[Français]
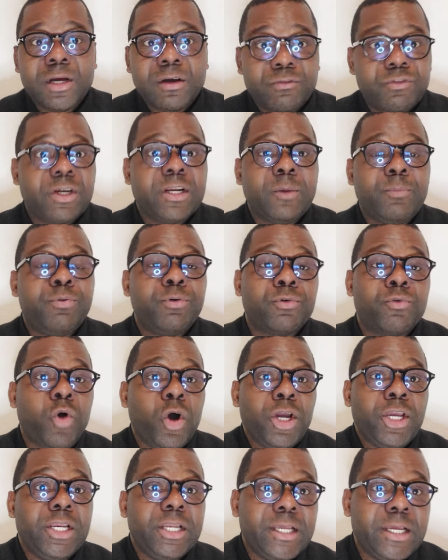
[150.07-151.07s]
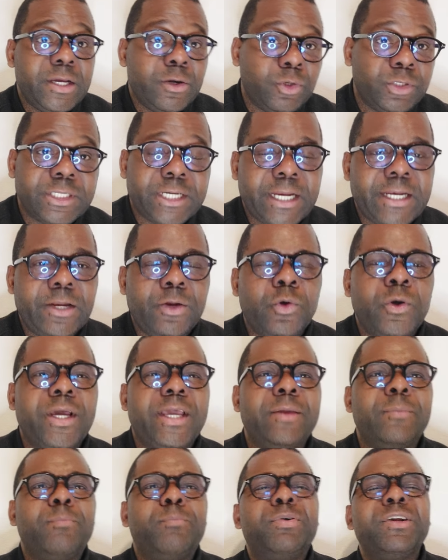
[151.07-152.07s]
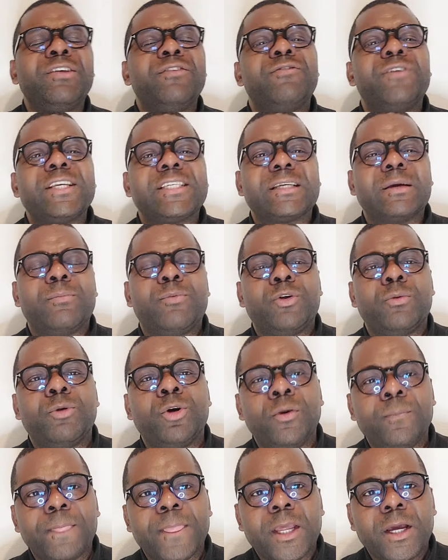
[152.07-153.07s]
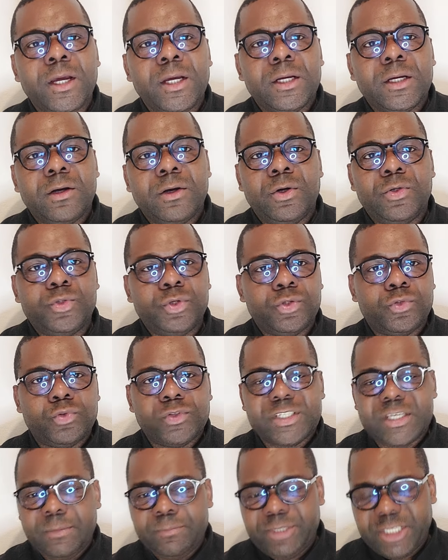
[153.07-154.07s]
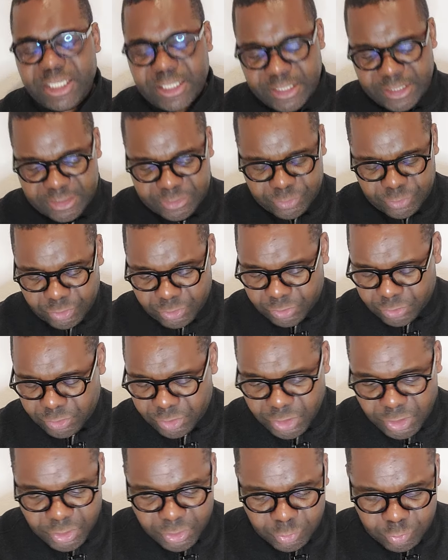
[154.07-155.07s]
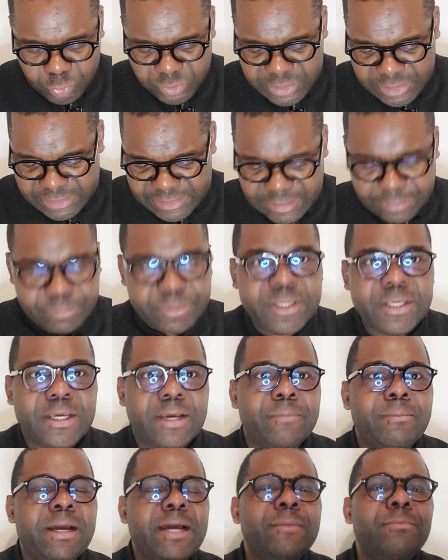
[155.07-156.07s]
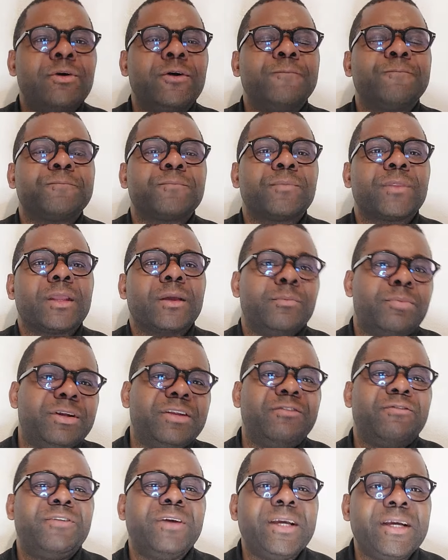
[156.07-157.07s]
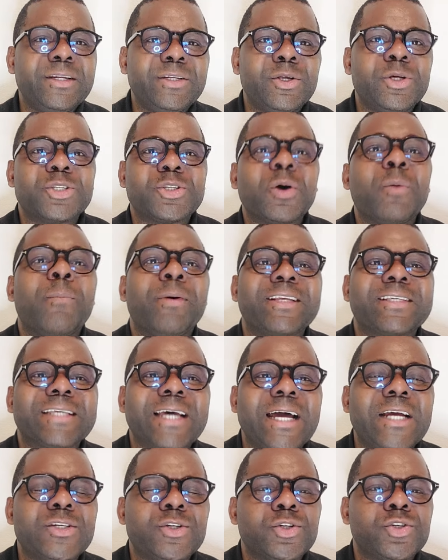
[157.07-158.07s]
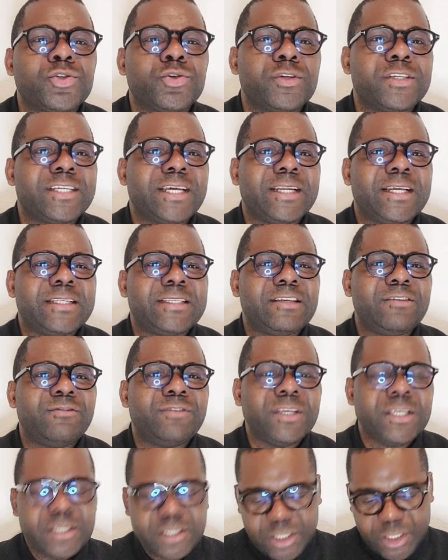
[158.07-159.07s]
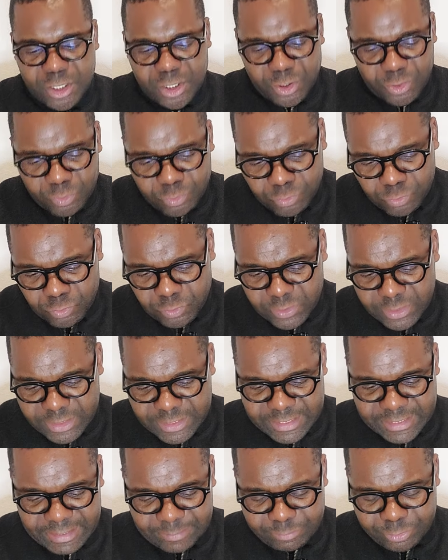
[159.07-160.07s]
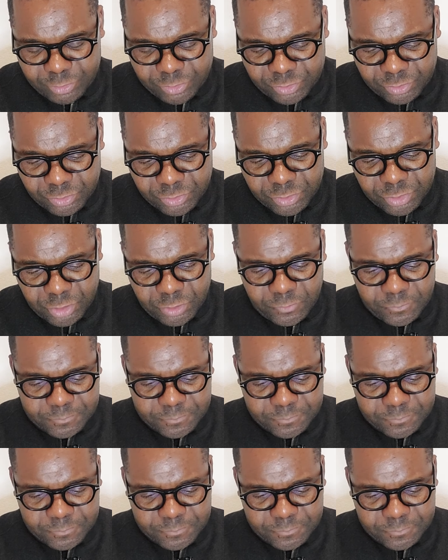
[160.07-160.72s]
Voilà pourquoi il est Audrey Lelo est privé simplement euh, de tous ses biens, de tous ses amis et même privé de son passage sur Ziana TV où il a l'habitude